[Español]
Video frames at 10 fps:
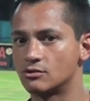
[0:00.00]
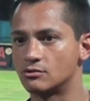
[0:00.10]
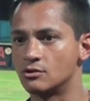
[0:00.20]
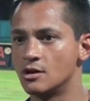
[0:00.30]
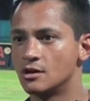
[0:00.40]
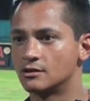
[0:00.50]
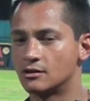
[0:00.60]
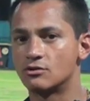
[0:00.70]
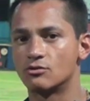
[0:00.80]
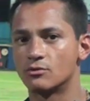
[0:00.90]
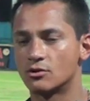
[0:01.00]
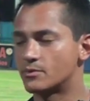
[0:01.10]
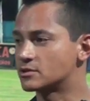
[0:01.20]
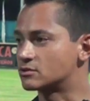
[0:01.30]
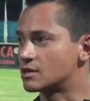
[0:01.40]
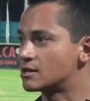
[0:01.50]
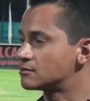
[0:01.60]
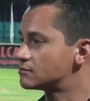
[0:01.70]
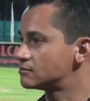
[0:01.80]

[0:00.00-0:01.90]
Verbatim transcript: los números personales.